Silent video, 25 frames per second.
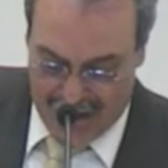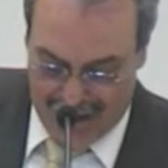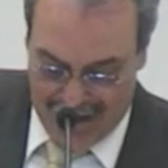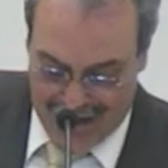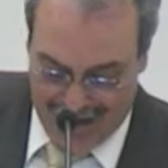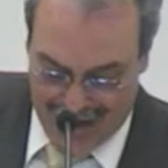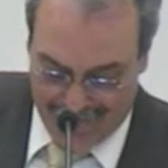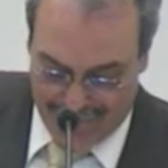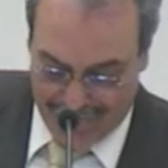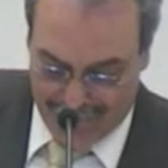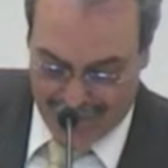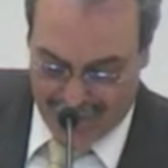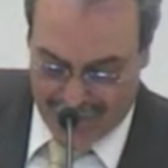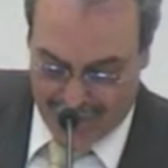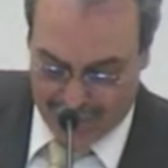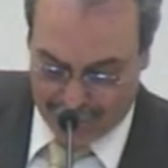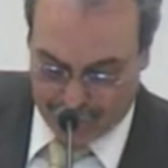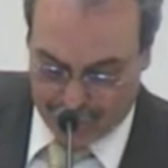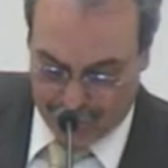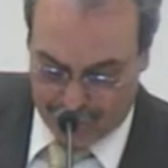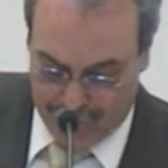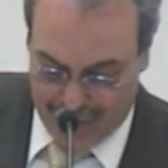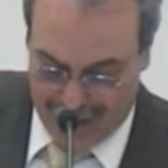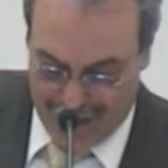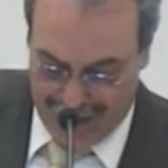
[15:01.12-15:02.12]
Nous allons
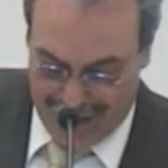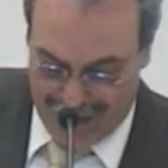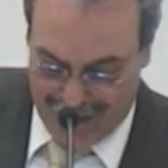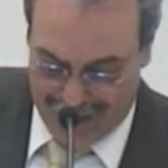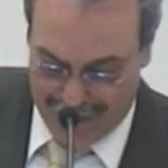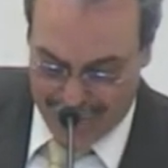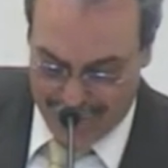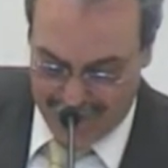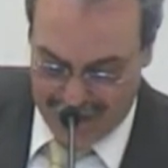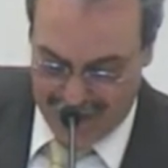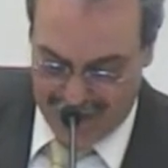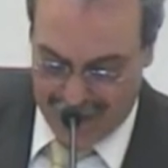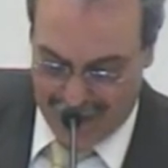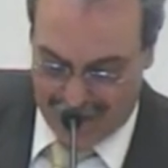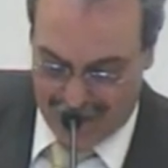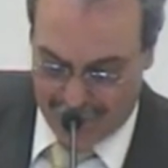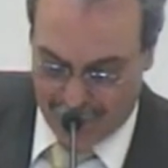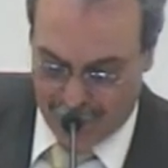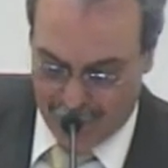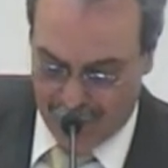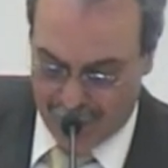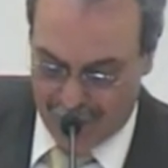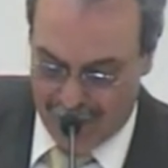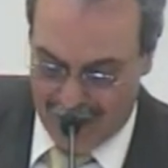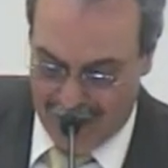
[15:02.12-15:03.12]
être héritiers,
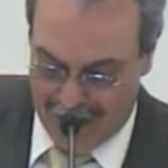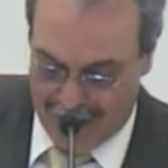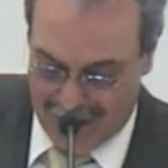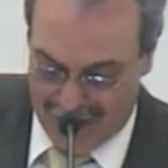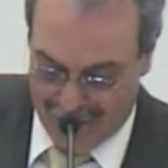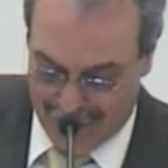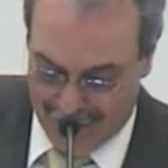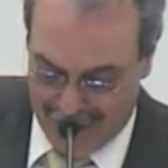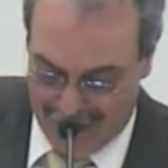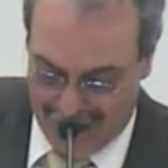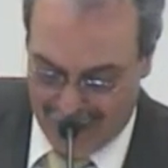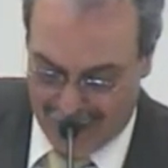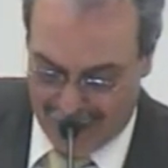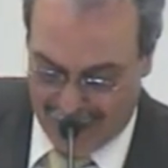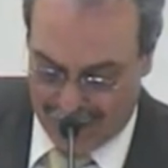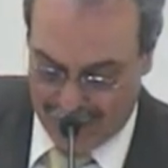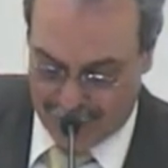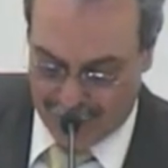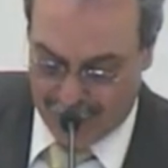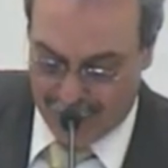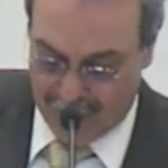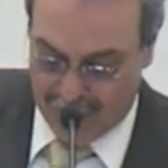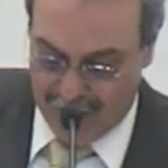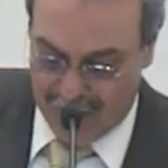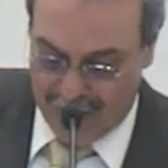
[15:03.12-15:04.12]
quelque
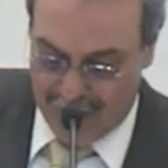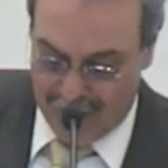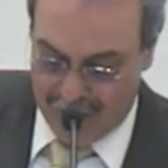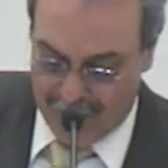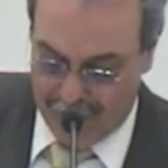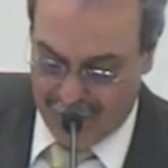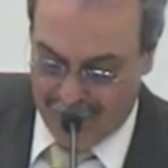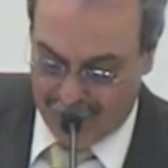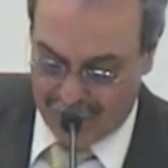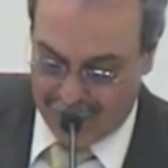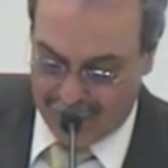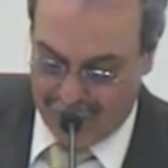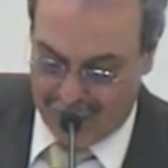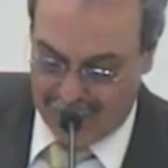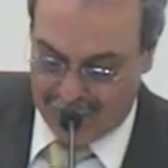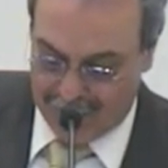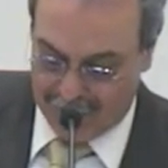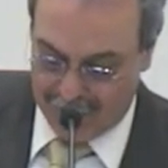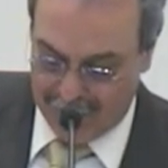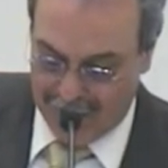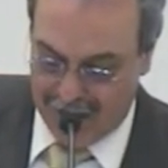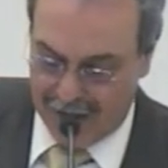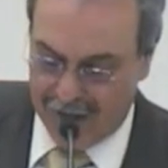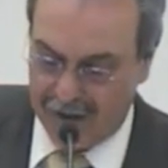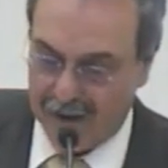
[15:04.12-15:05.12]
chose
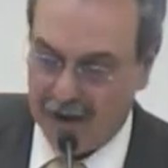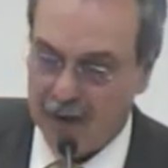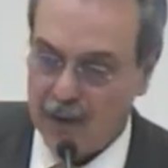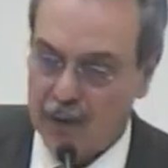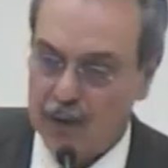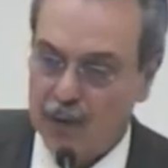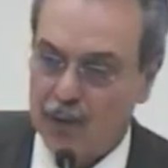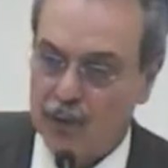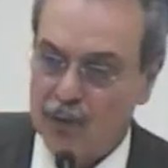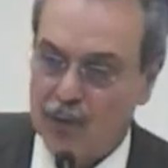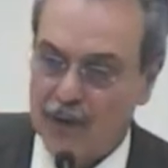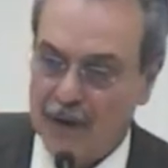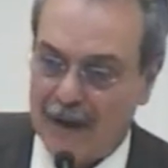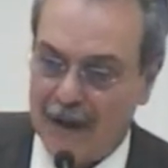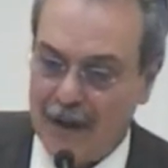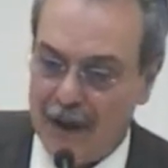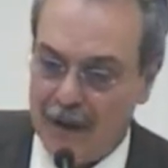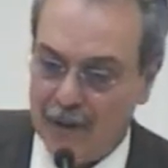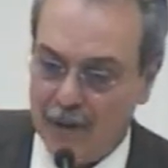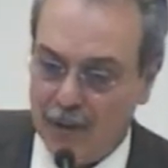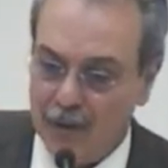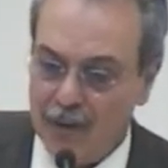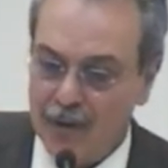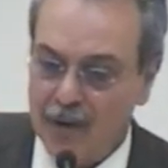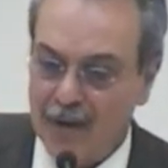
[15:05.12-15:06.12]
qui ne
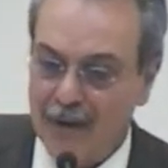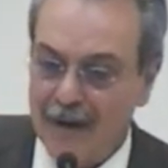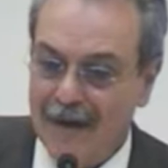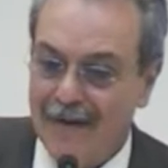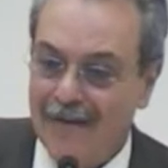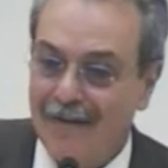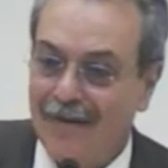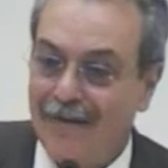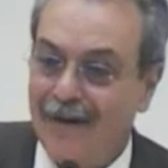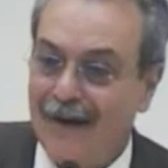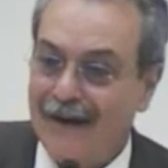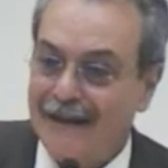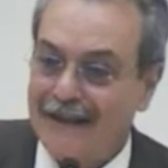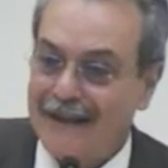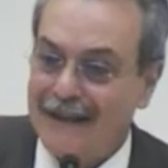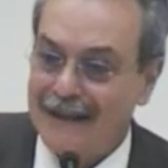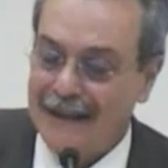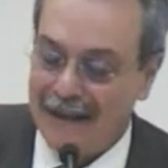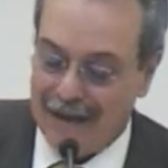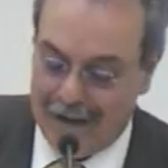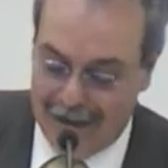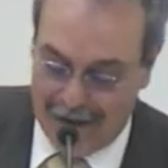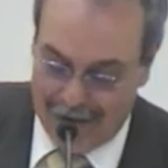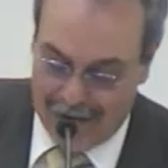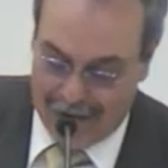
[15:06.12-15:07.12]
périsse pas,
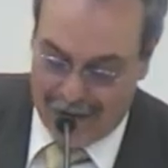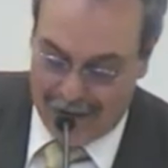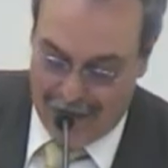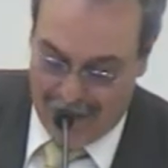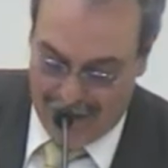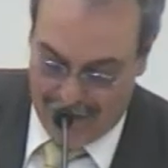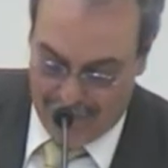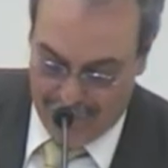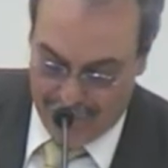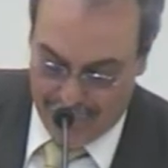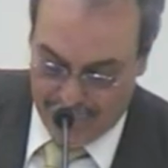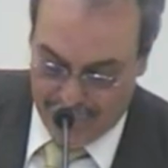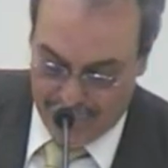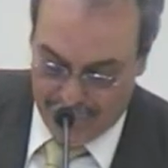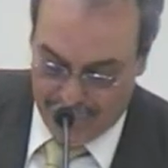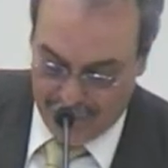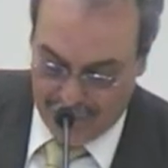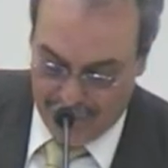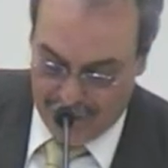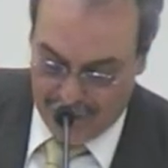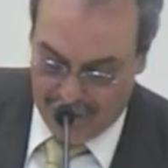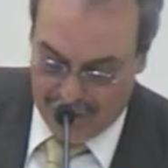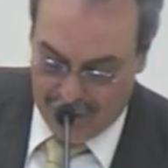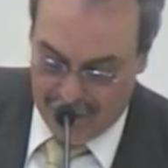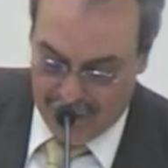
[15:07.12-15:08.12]
qui est
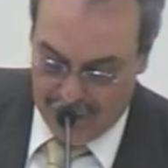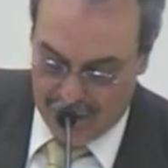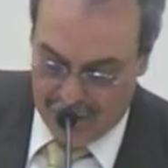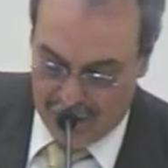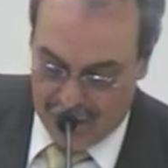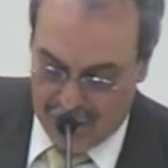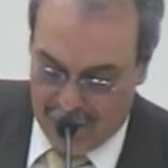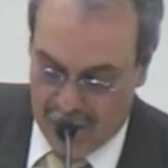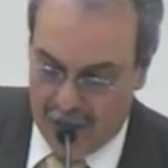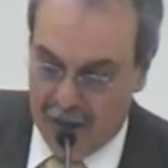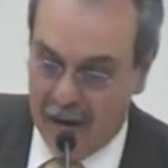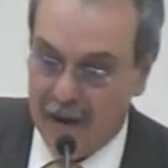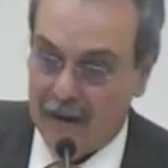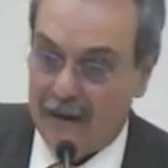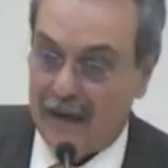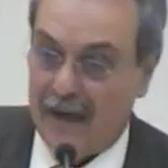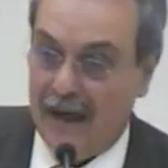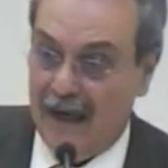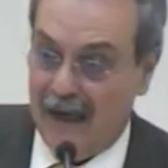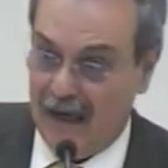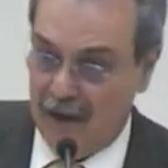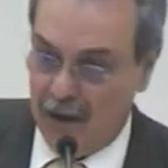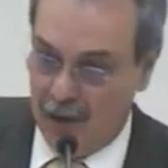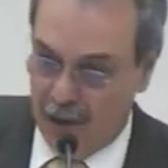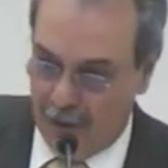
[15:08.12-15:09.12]
gardé dans les
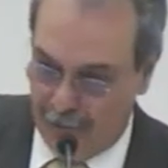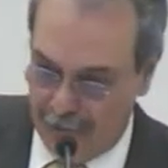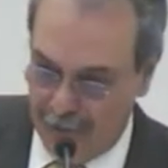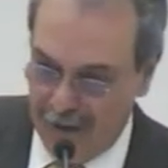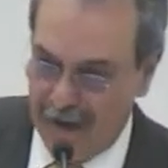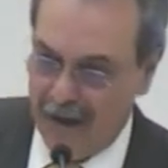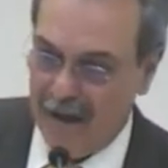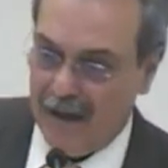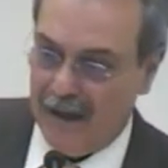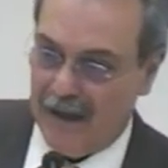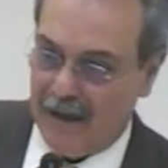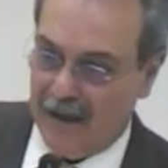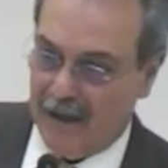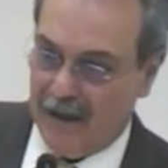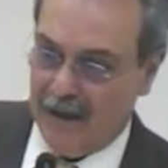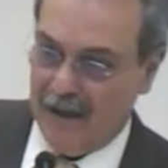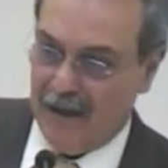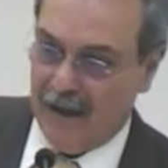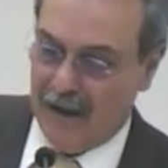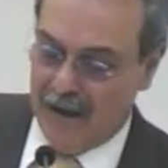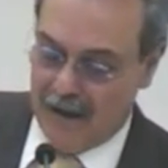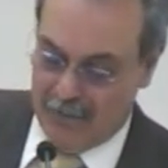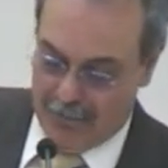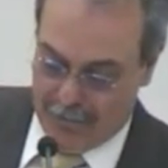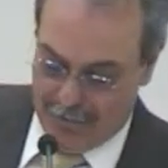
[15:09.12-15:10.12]
cieux, un
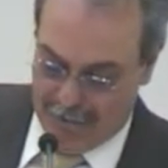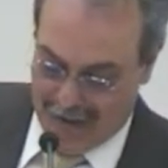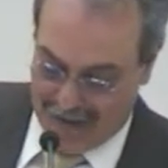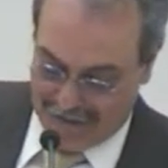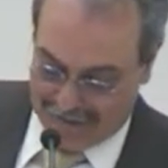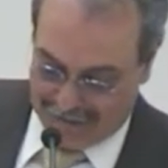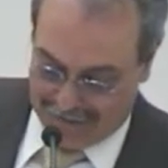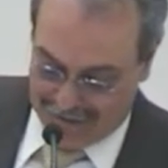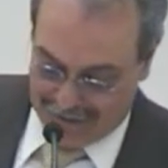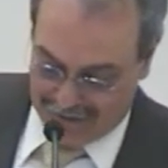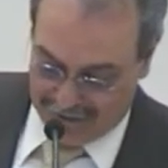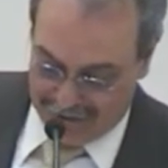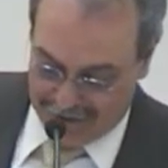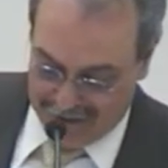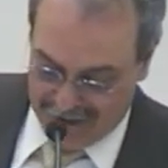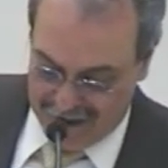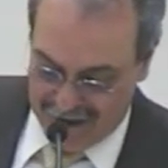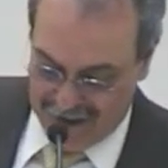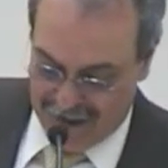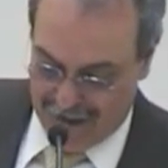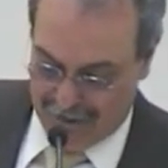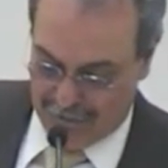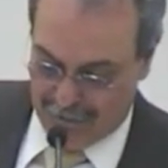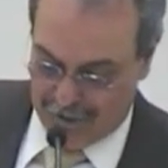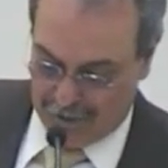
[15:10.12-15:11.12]
royaume et nous
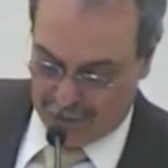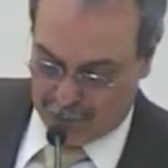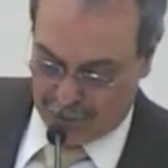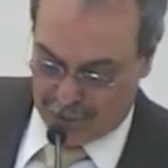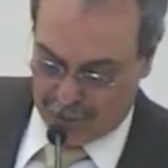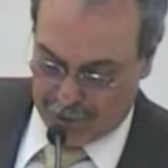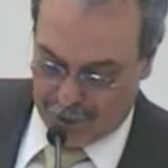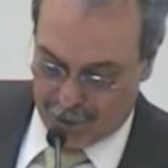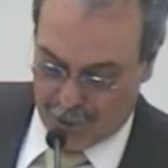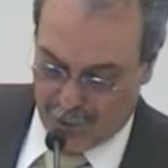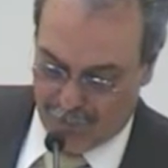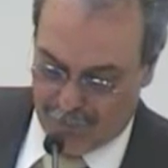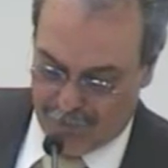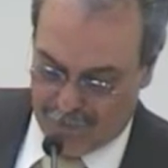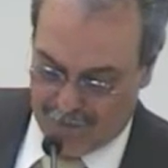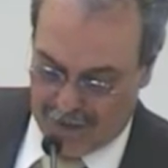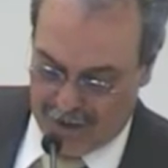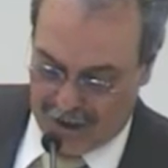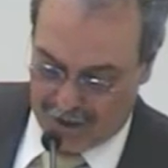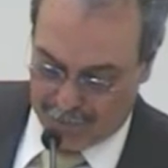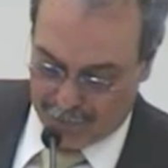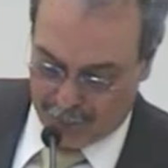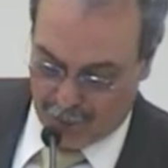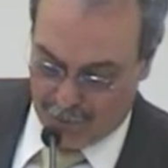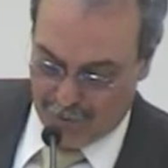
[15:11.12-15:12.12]
allons régner dans les
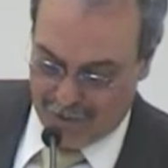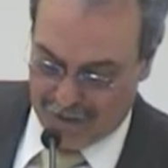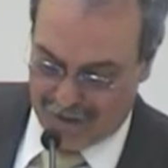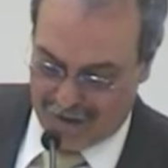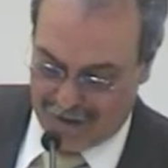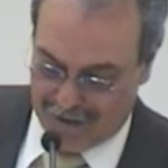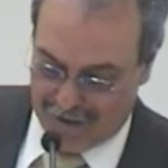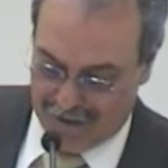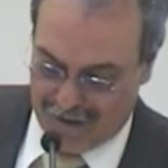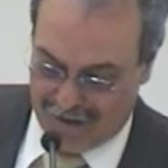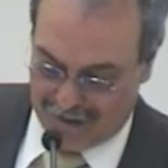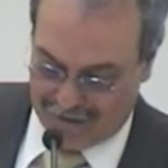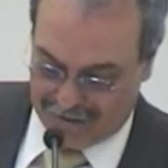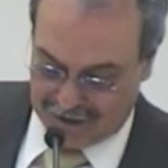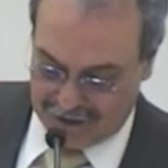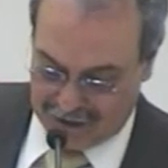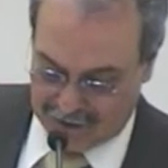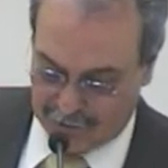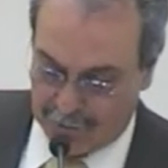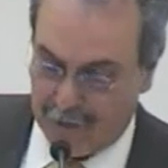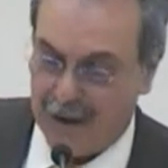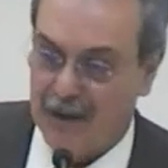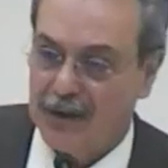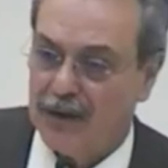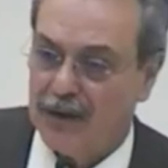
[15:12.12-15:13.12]
cieux et par